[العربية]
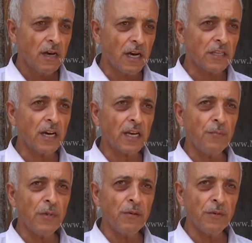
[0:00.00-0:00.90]
اجي
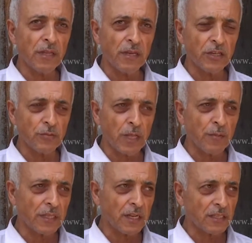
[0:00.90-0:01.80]
اكمل من من
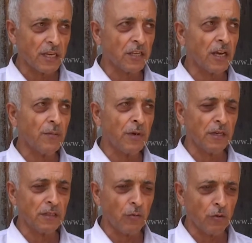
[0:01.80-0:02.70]
المدرسه اجي اكمل
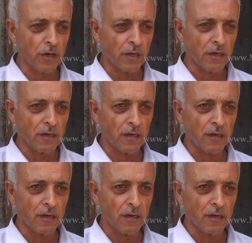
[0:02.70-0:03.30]
عند ابويا هنا